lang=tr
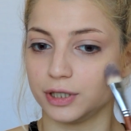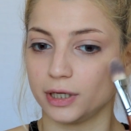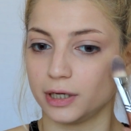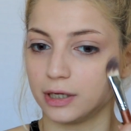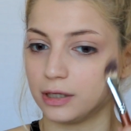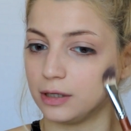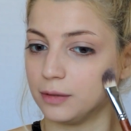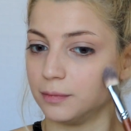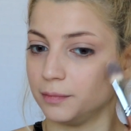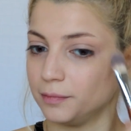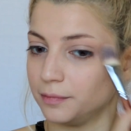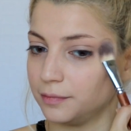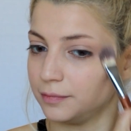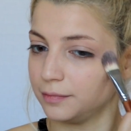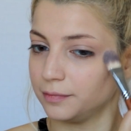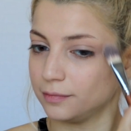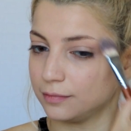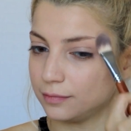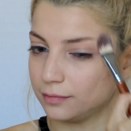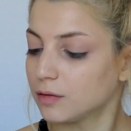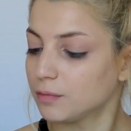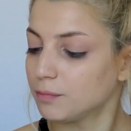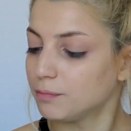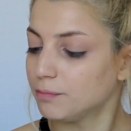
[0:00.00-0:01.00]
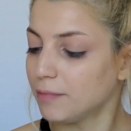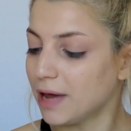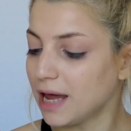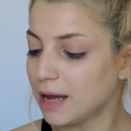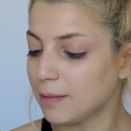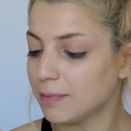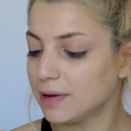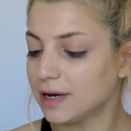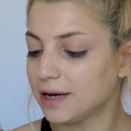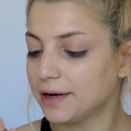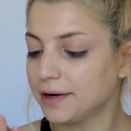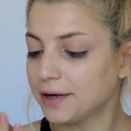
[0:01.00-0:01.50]
şeklim.
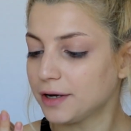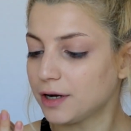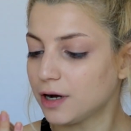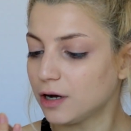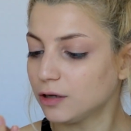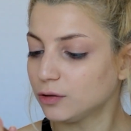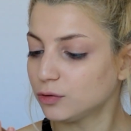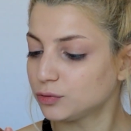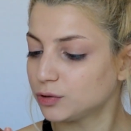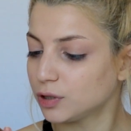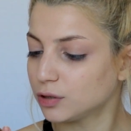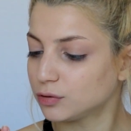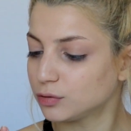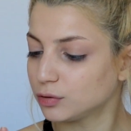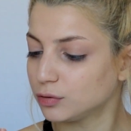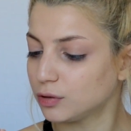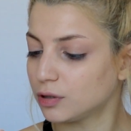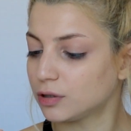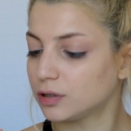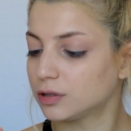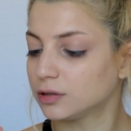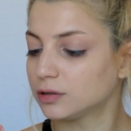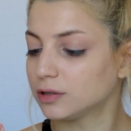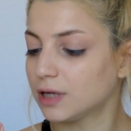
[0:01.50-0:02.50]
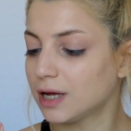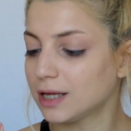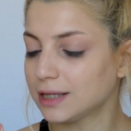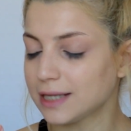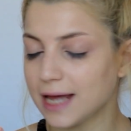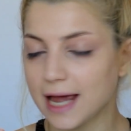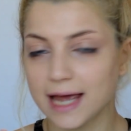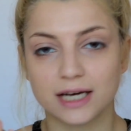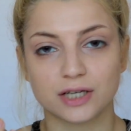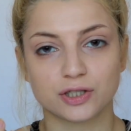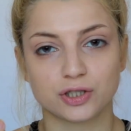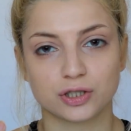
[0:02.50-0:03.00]
Maybelline'in Color Tatu'larından
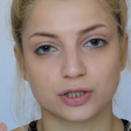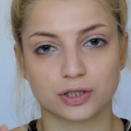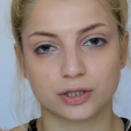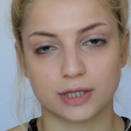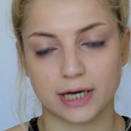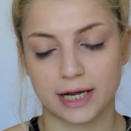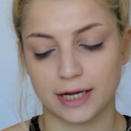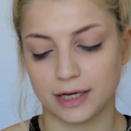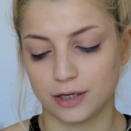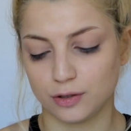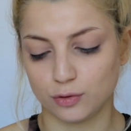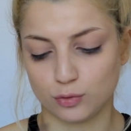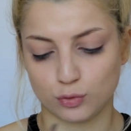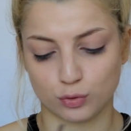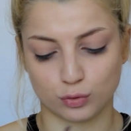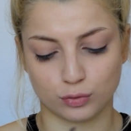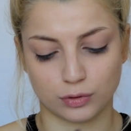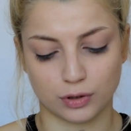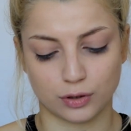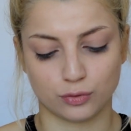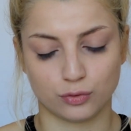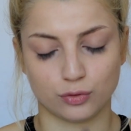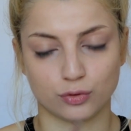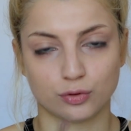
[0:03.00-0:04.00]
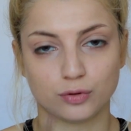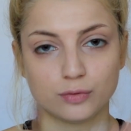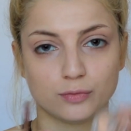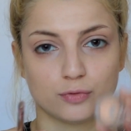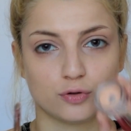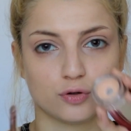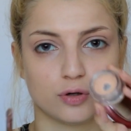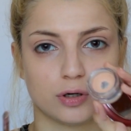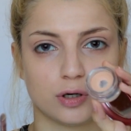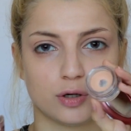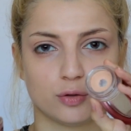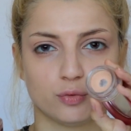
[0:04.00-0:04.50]
en açık rengini kullanıyorum.
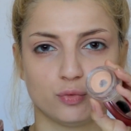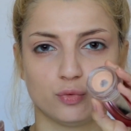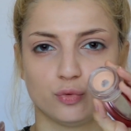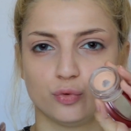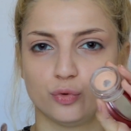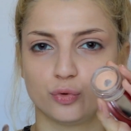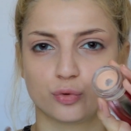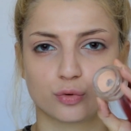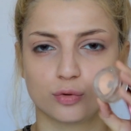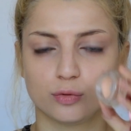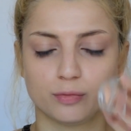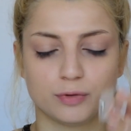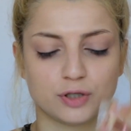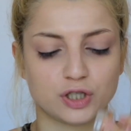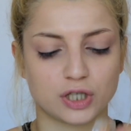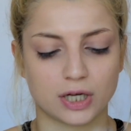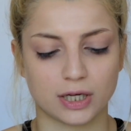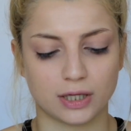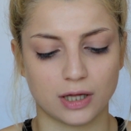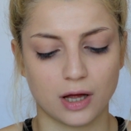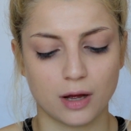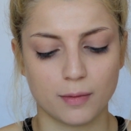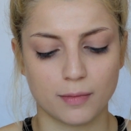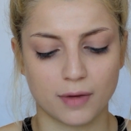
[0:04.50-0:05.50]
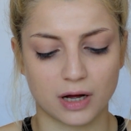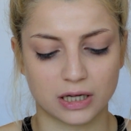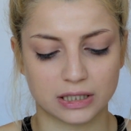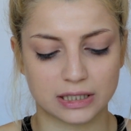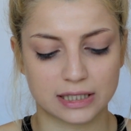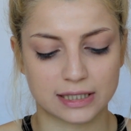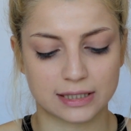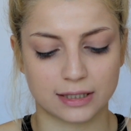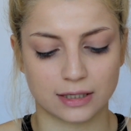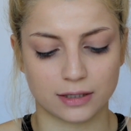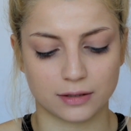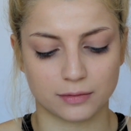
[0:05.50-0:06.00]
Şöyle nude'lu bir şeydi ama
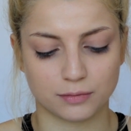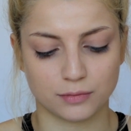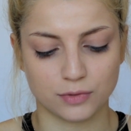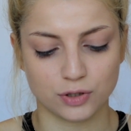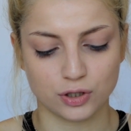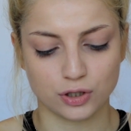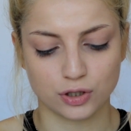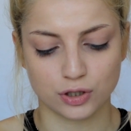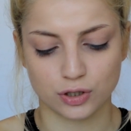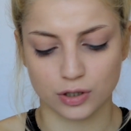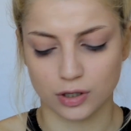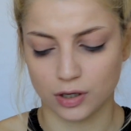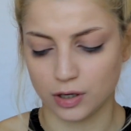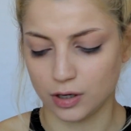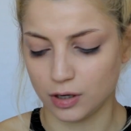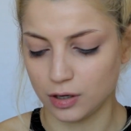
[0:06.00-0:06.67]
adı silinmiş.